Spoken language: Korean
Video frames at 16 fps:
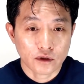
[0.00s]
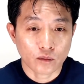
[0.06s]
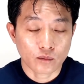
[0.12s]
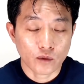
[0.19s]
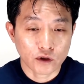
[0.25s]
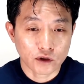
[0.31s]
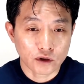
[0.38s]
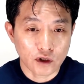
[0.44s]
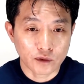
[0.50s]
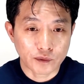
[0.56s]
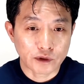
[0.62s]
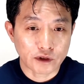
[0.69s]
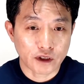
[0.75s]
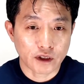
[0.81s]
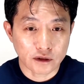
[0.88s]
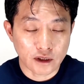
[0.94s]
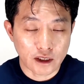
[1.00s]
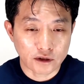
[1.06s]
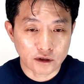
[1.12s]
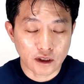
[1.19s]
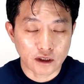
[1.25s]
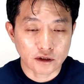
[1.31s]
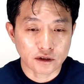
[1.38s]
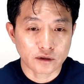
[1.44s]
모스코프스키
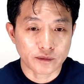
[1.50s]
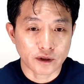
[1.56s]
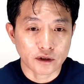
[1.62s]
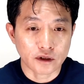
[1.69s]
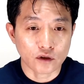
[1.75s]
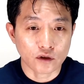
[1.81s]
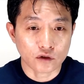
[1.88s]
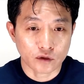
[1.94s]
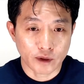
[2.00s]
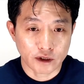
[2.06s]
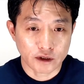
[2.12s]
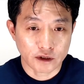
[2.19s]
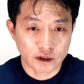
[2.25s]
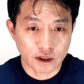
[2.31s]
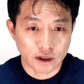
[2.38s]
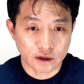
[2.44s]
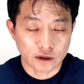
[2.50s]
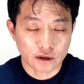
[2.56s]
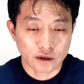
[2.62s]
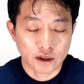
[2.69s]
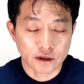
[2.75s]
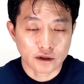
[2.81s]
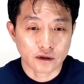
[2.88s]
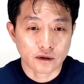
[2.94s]
가수달스벤니 우니베르시제트
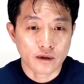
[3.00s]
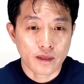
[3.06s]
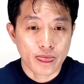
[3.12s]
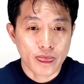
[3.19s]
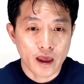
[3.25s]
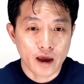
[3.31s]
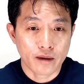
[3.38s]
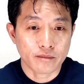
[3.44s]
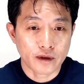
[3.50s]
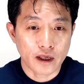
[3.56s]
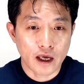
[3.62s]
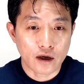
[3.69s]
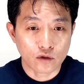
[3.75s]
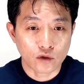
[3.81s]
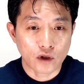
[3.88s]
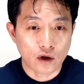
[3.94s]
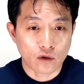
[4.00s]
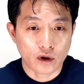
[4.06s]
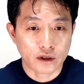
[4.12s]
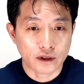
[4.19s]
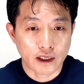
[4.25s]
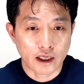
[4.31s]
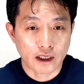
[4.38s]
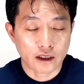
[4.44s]
해서 MGU라고
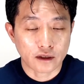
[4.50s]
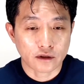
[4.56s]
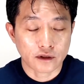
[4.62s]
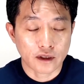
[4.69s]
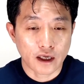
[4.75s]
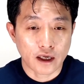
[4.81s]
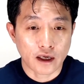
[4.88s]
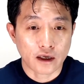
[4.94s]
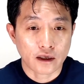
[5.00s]
하는 대학이 있는데